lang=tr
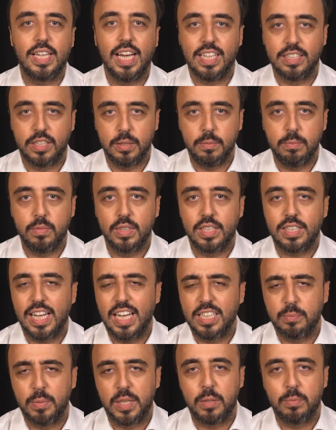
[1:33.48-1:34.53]
gezdim.
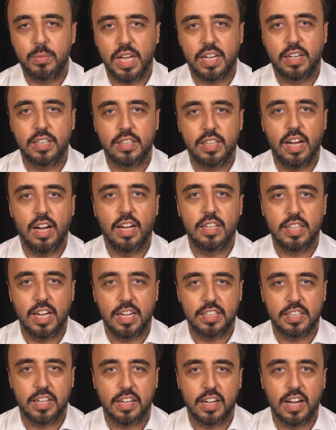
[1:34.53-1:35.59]
Gezmediğim tek kıta
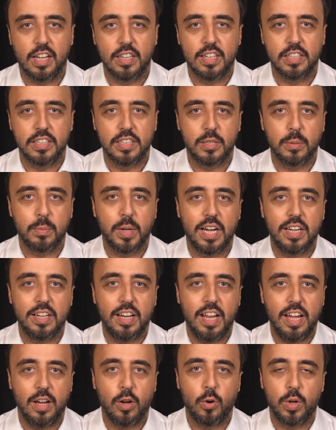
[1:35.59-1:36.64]
Antarktika kaldı an
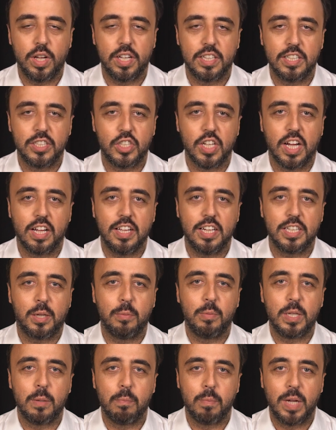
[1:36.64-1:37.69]
itibariyle. Oraya da inşallah
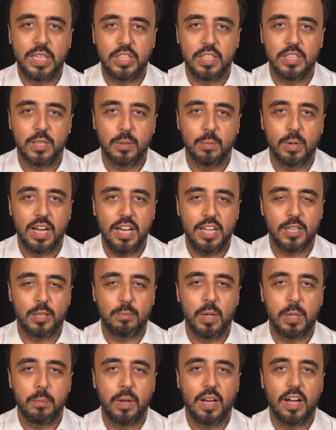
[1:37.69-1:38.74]
2025 itibariyle
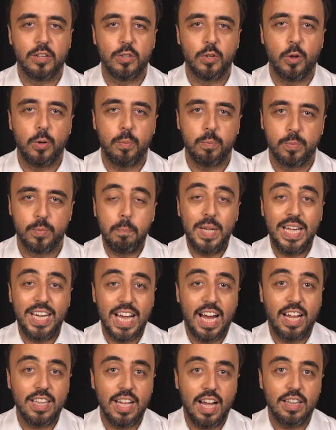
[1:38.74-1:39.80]
gitmeyi planlıyorum. Bir
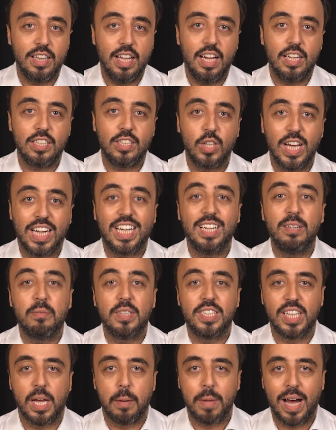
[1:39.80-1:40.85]
yandan da yakın
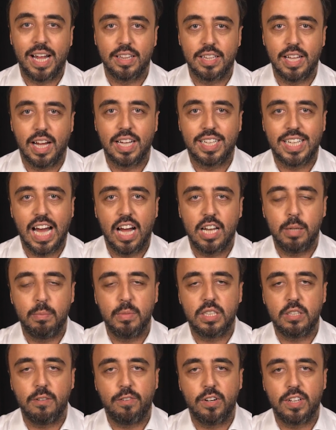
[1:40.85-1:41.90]
zamanda
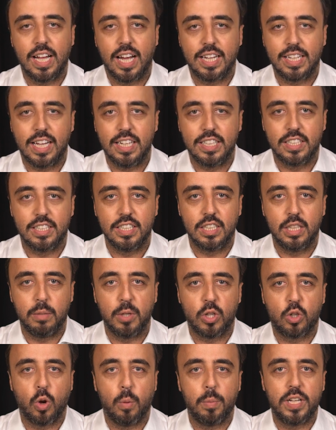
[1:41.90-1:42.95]
kendimi sıfırdan geliştirdiği
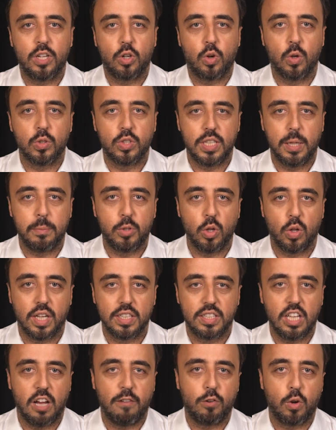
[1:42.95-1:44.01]
bir komedi konsepti olan
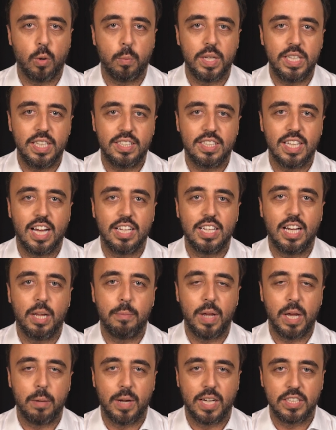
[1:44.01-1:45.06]
Saf Komedi'yi
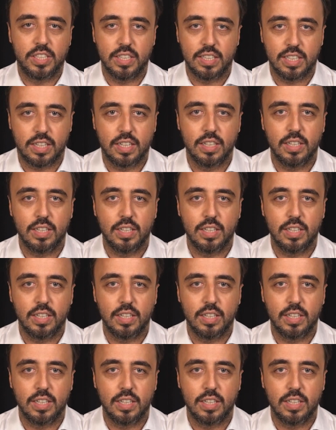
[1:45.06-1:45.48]
sahnelemeye başladık